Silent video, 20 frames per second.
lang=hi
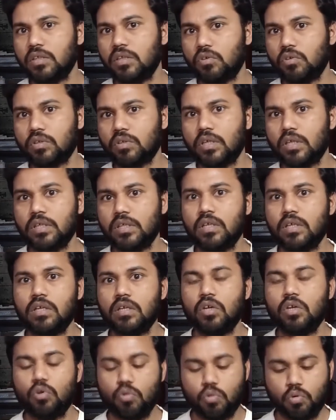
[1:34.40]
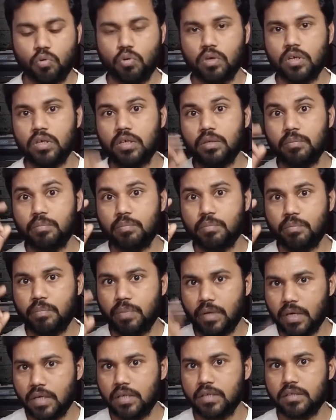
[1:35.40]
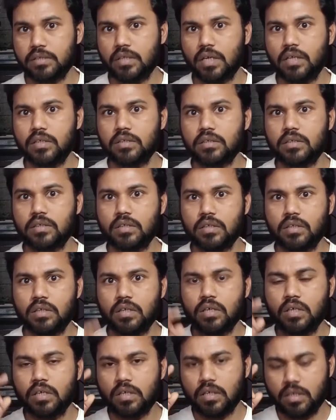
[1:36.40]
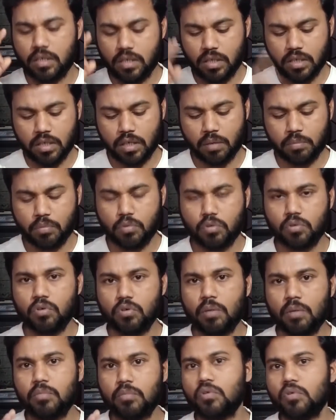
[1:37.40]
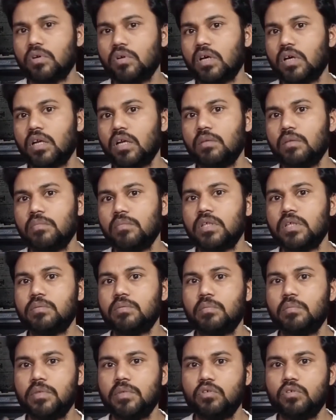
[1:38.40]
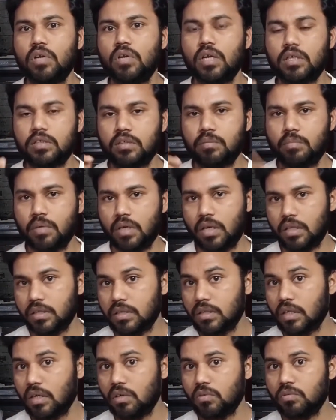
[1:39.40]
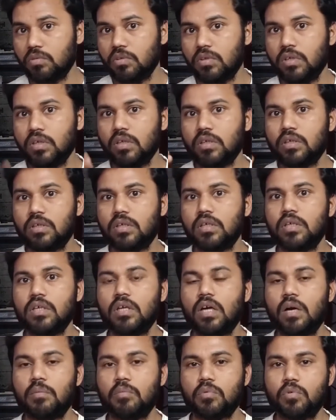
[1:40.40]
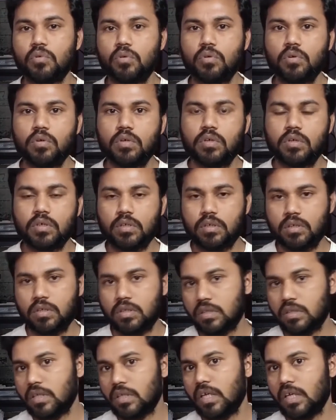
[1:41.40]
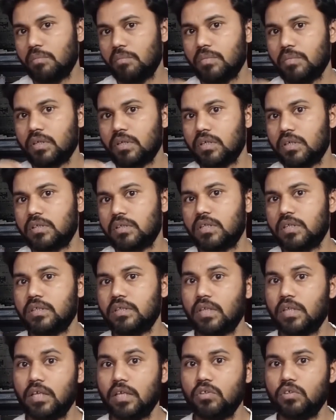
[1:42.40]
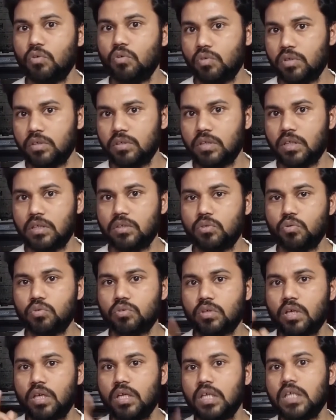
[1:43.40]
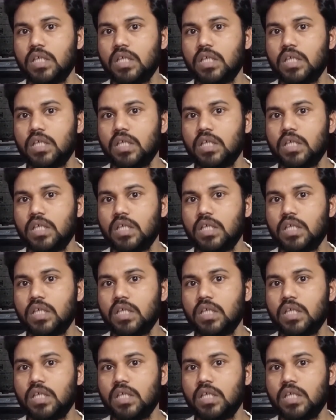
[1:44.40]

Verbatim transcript: की ज़रूरत नहीं है ओनली फ्रंट साइज की क्लियर फ़ोटो अपलोड करें मैं इस पर वीडियो अलग से बना दिया हूँ कि आपको कितनी एम की इसकी साइज़ होनी चाहिए तो उसका